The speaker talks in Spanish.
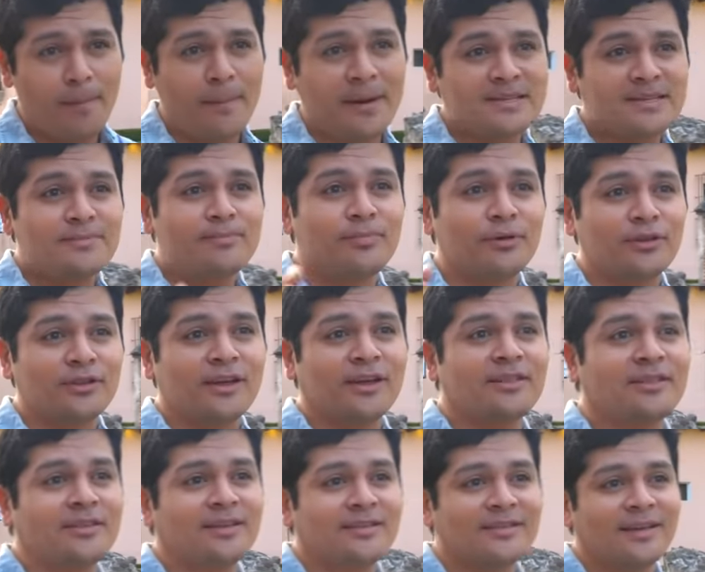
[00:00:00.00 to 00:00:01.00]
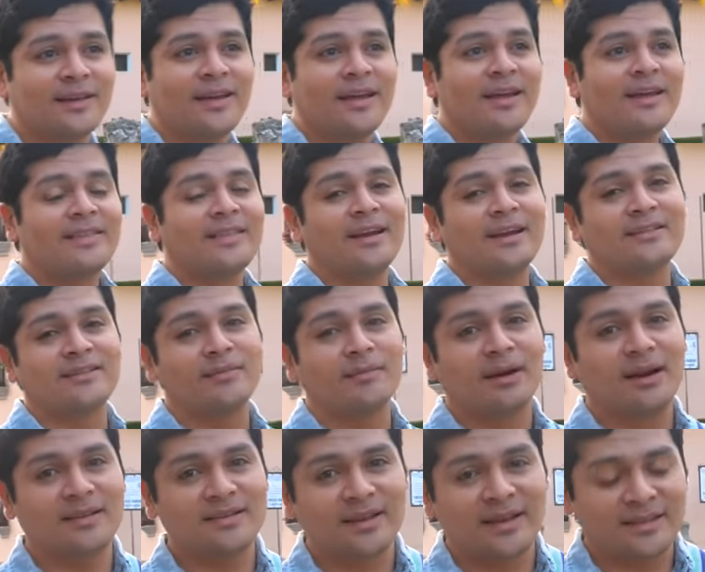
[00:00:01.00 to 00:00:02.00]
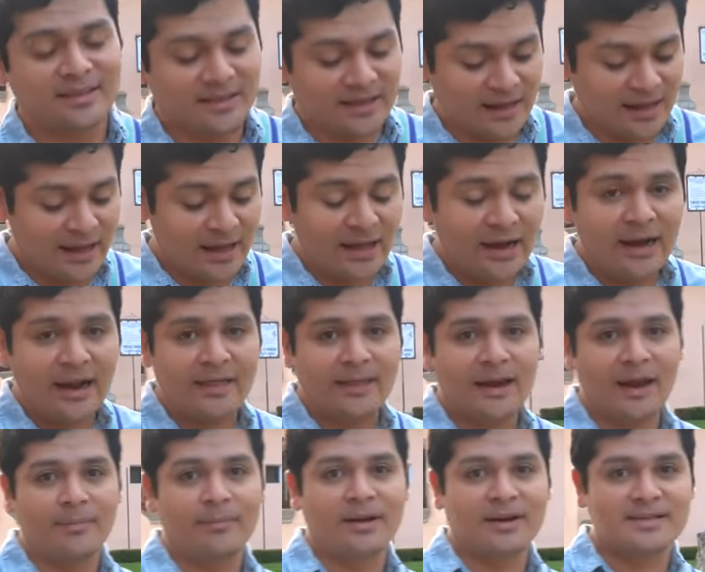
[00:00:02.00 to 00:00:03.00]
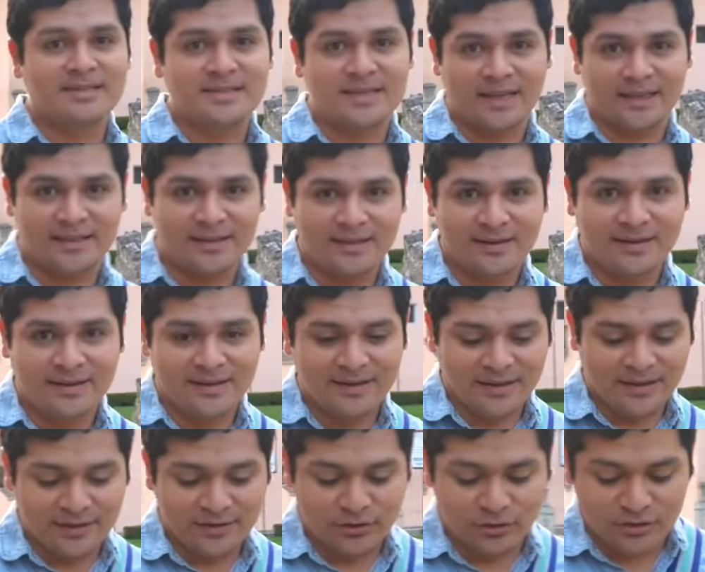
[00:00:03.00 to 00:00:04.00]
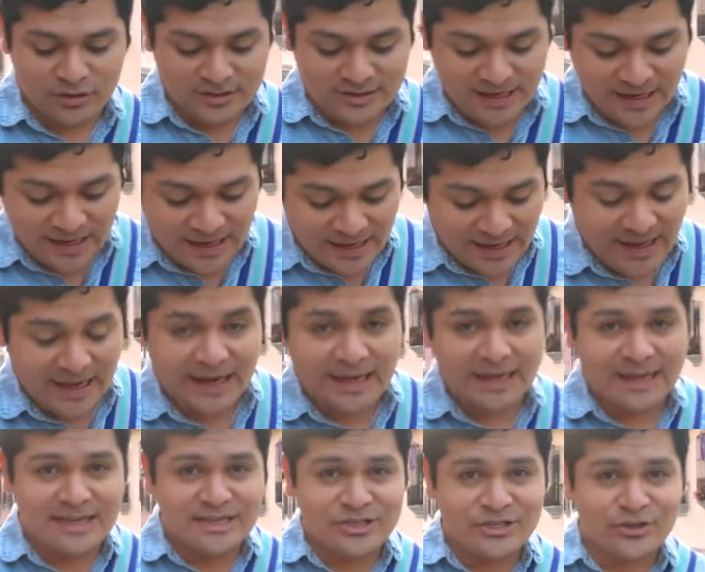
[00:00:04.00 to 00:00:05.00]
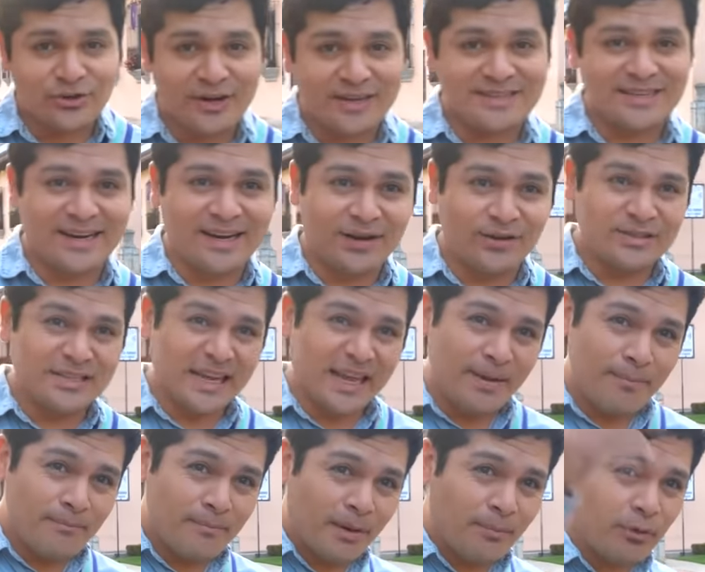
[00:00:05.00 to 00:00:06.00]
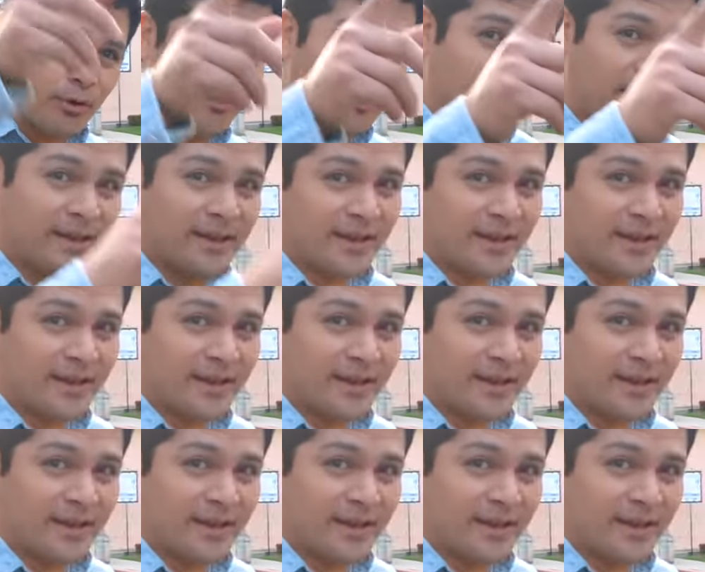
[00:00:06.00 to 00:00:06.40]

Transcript: más importantes de la Semana Santa, la de la Merced, donde sale el Cristo Nazareno, así que vamos para